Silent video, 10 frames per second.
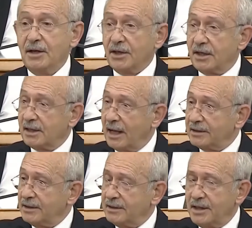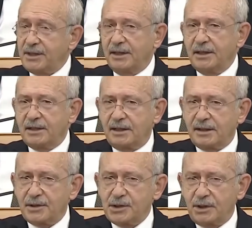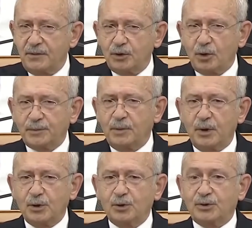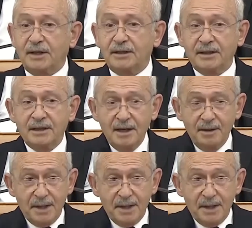Yeri geldiğinde sendikaların, sivil toplum örgütlerinin,